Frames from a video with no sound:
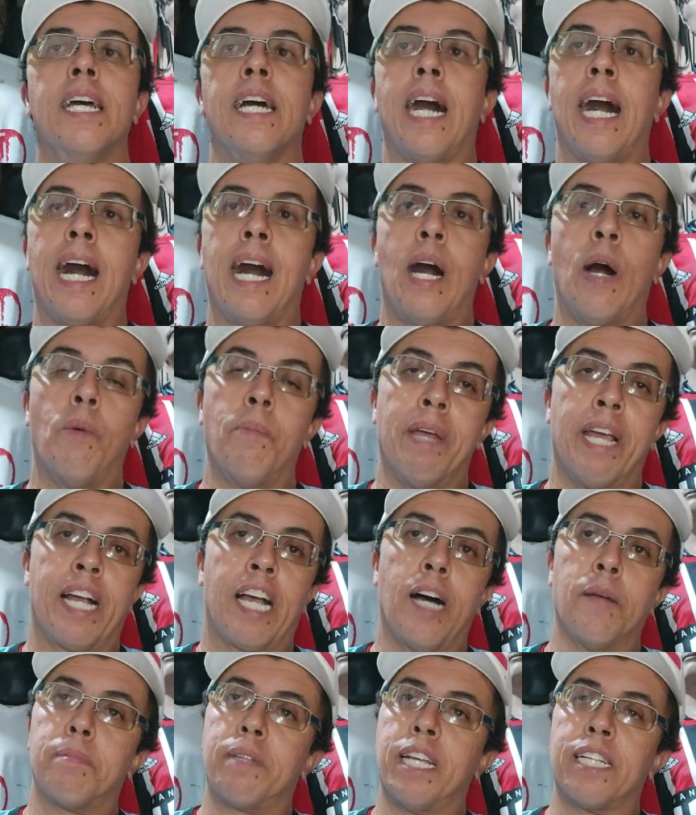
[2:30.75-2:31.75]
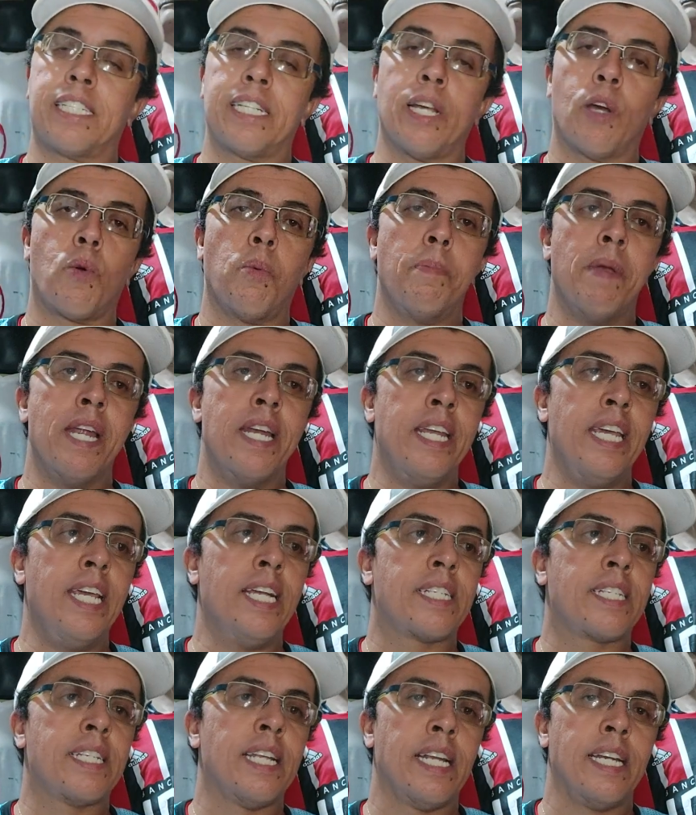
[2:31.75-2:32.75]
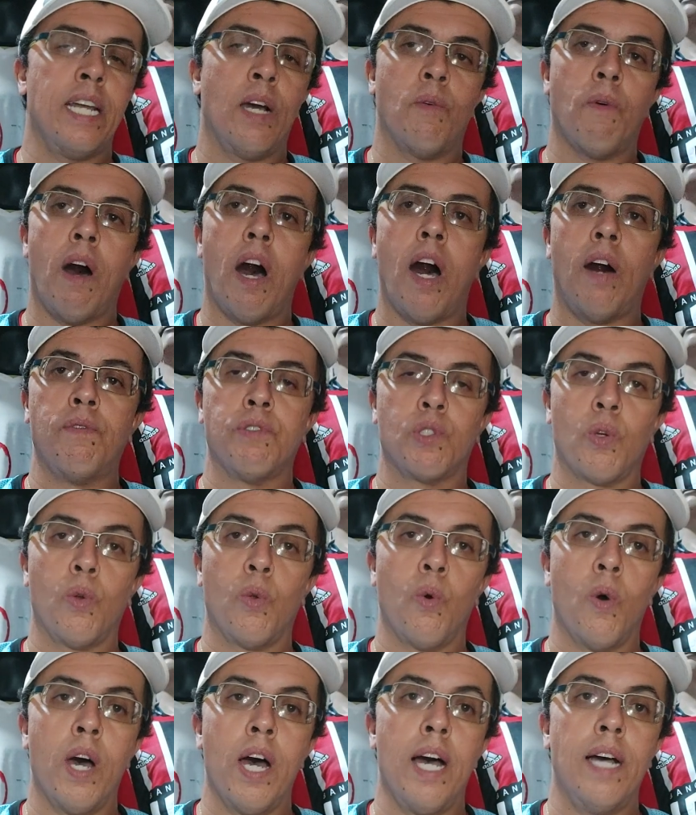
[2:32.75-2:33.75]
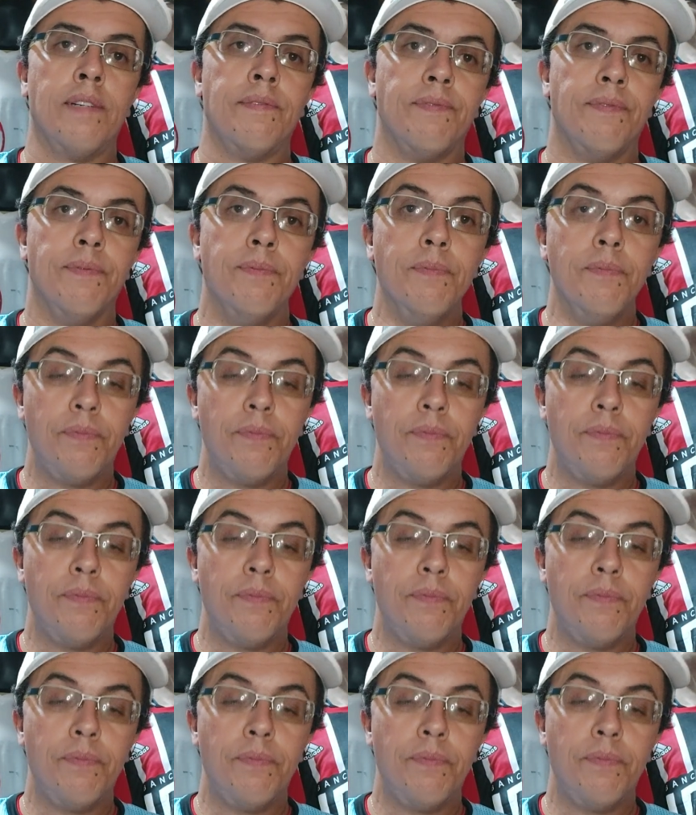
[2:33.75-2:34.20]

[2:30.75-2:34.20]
Ah, o meio campo tem que ser com o Benítez, Daniel Alves, o Luan.